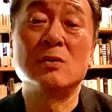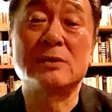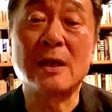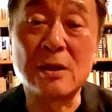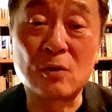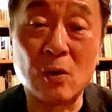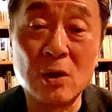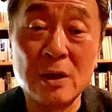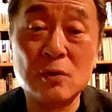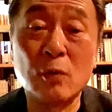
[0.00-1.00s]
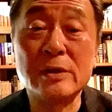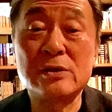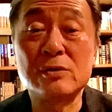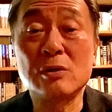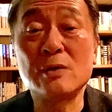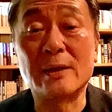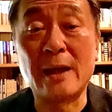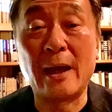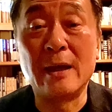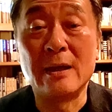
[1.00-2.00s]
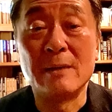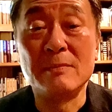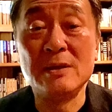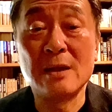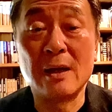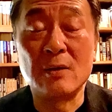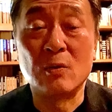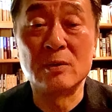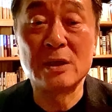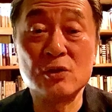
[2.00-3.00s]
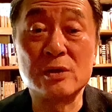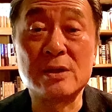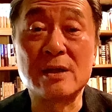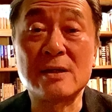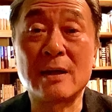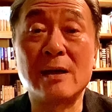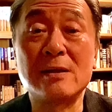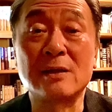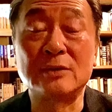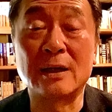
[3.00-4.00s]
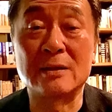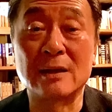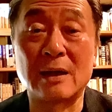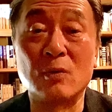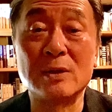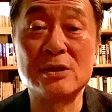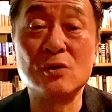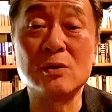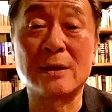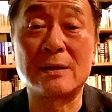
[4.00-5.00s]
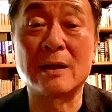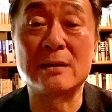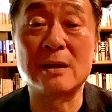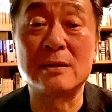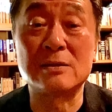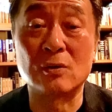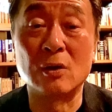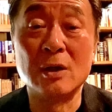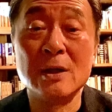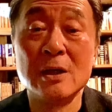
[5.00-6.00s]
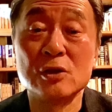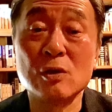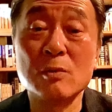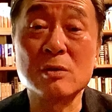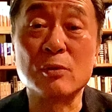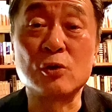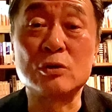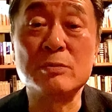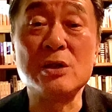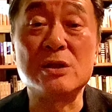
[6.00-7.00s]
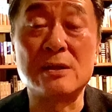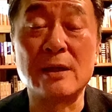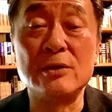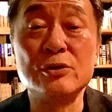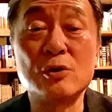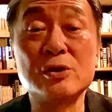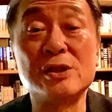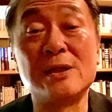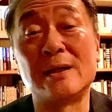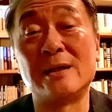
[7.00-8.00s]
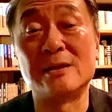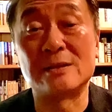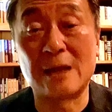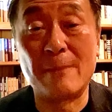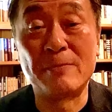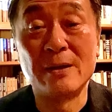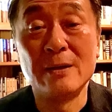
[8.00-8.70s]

さてと、独立するときはね、みんな同ように税金かけられたくなかったから同じように戦ったんですけど、そもそも植民地って入植地じゃないですか。